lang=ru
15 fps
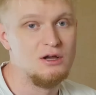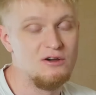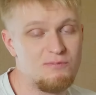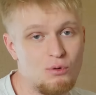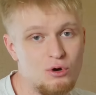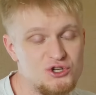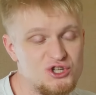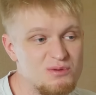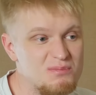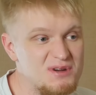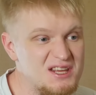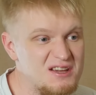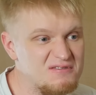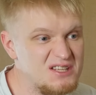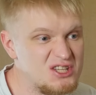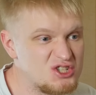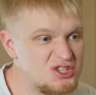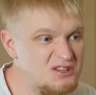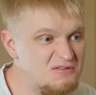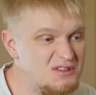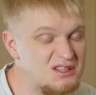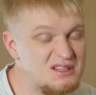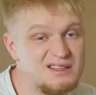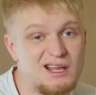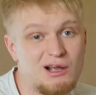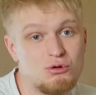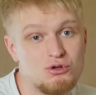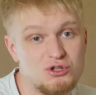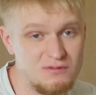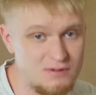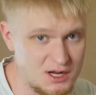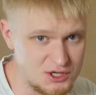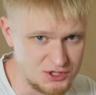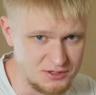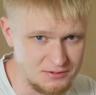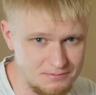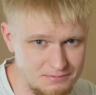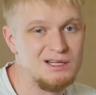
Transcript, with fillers: Впрочем, мне внешний вид не так важен.